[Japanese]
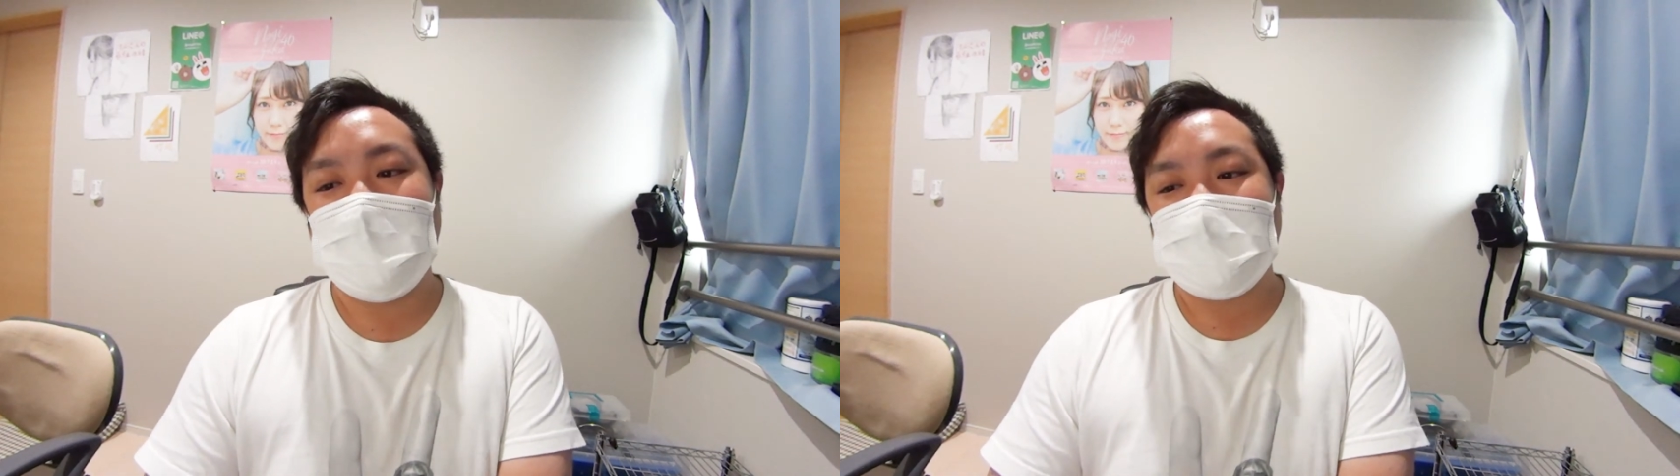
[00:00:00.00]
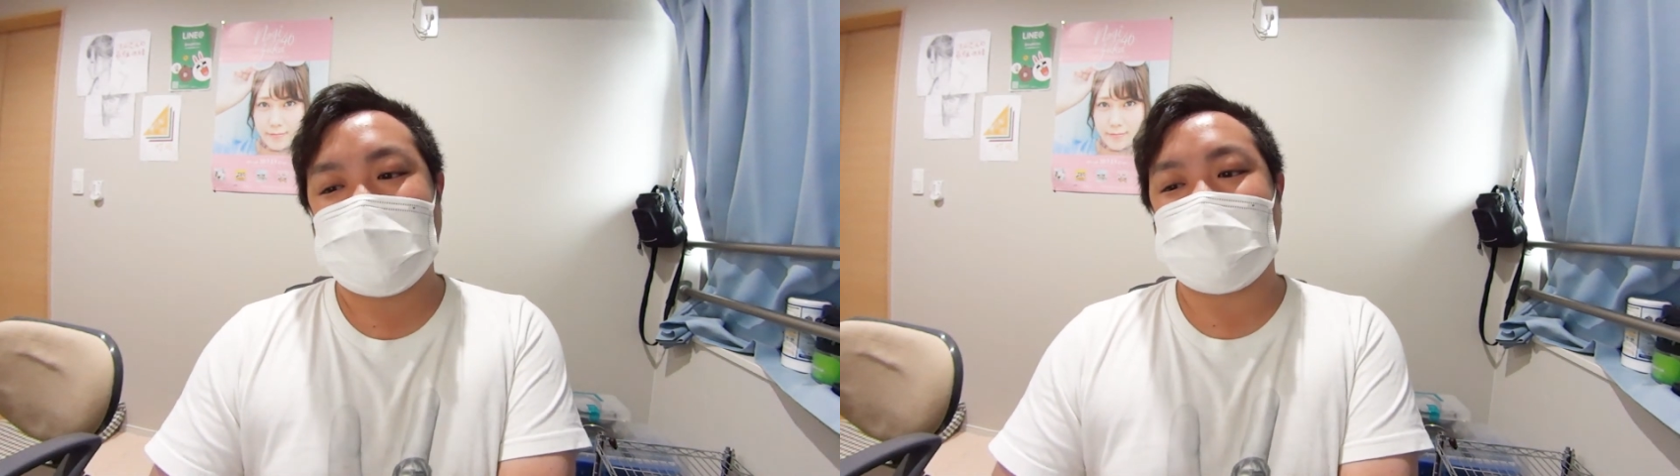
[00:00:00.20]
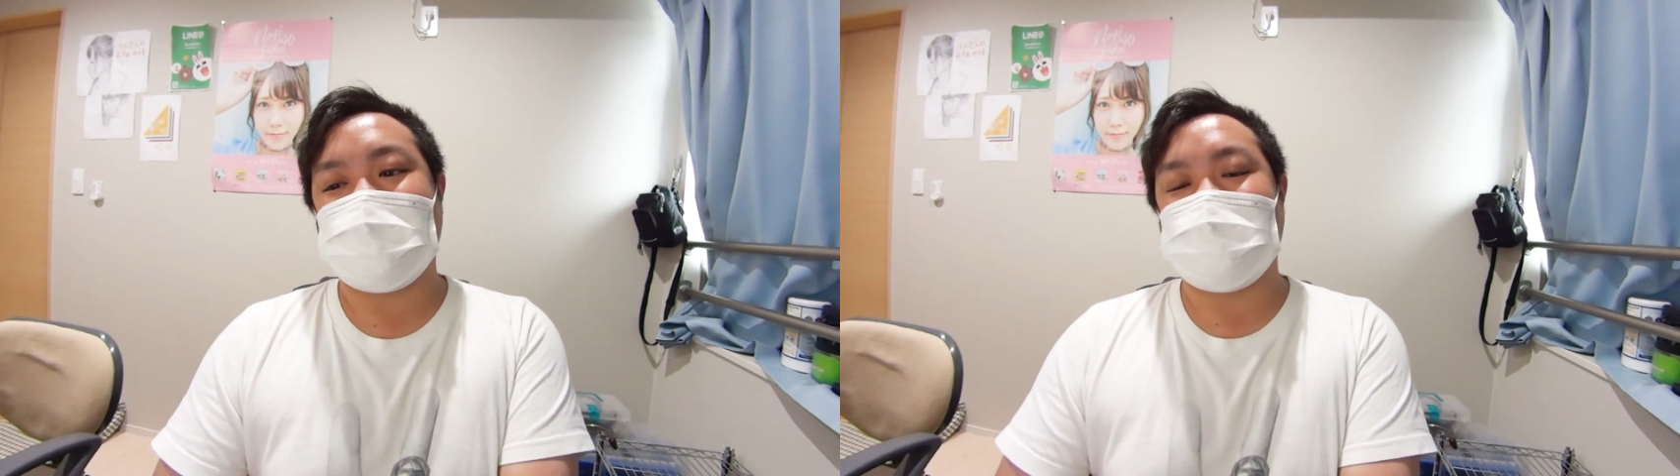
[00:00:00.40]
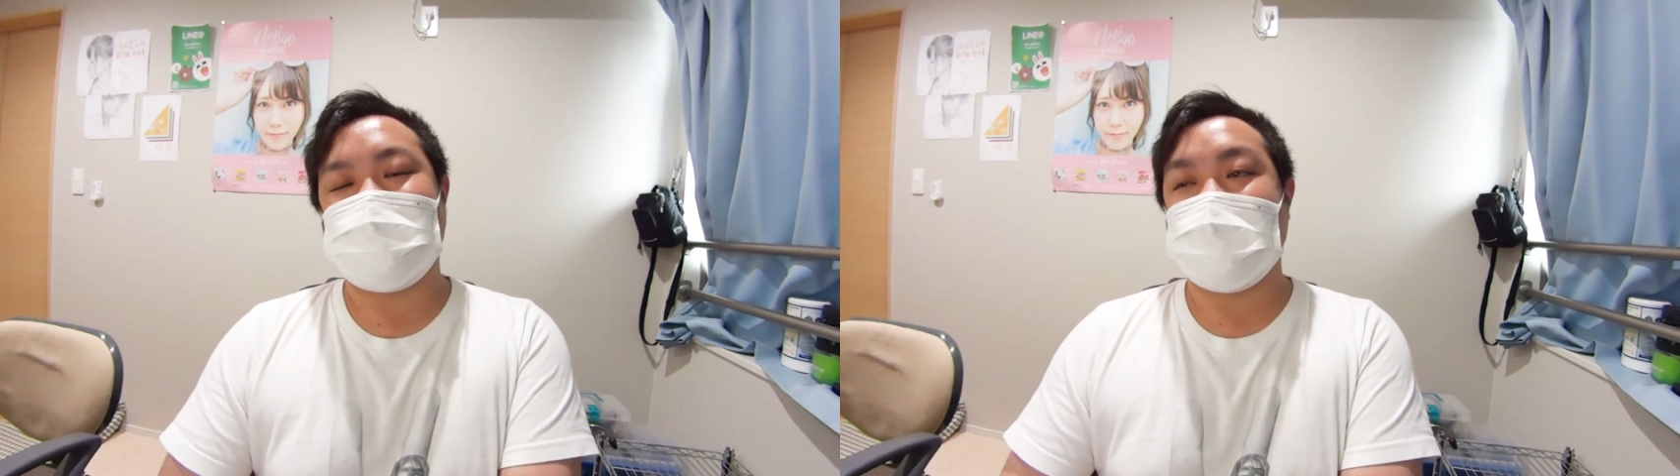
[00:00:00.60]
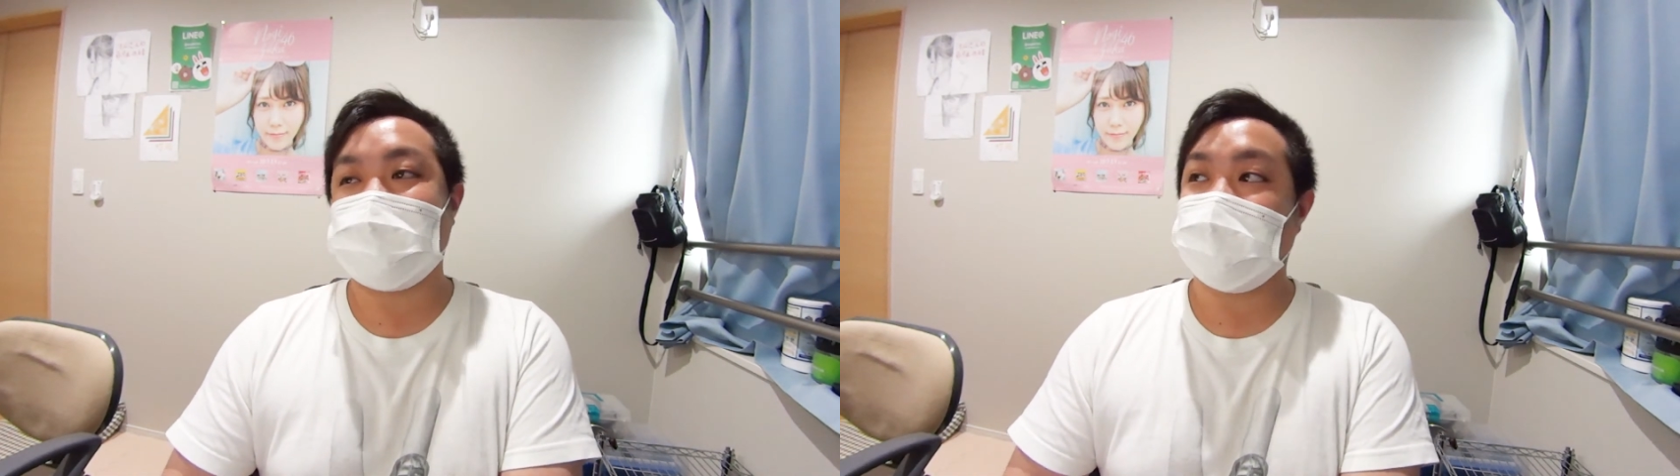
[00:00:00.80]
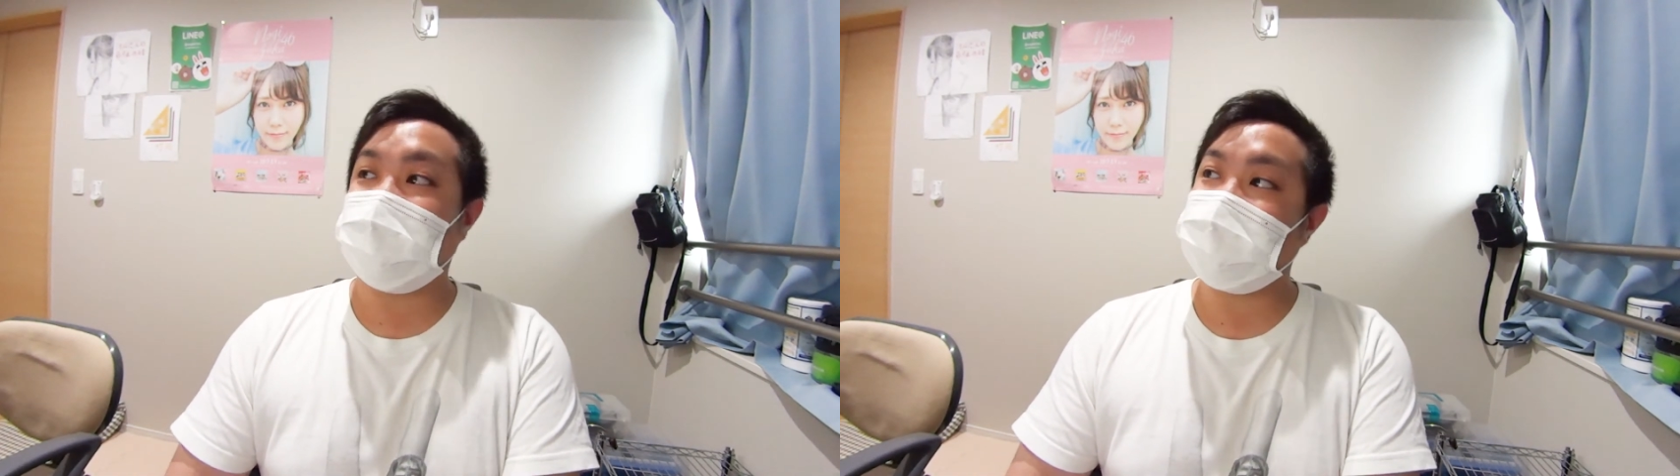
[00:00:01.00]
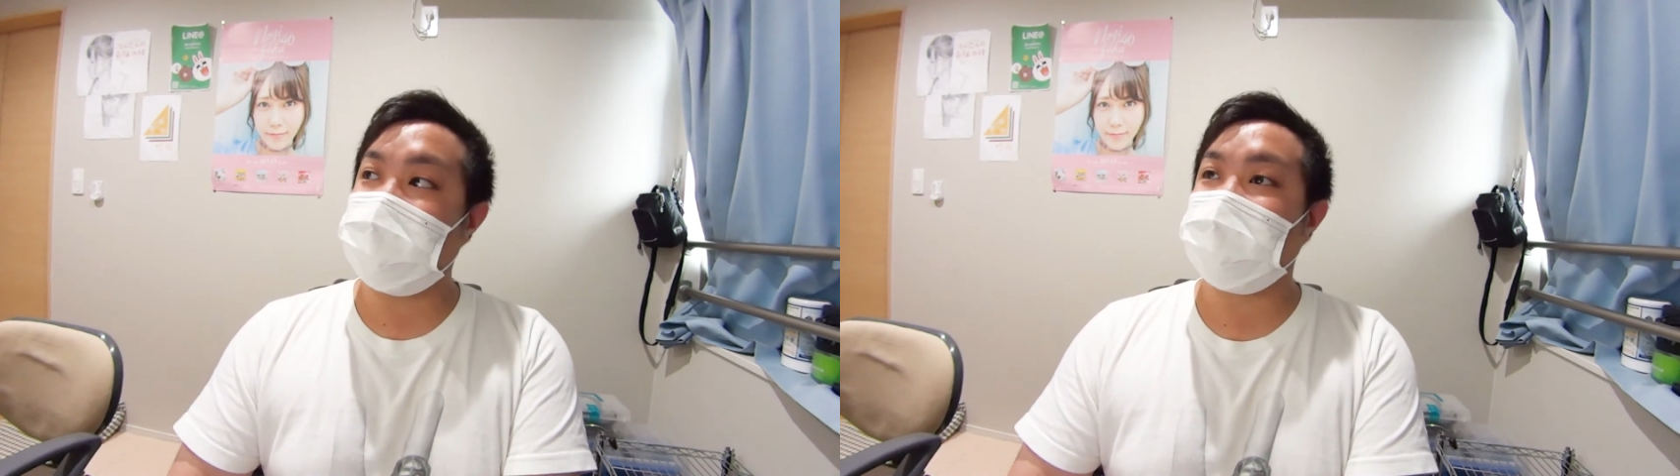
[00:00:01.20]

ちょっと噂だったの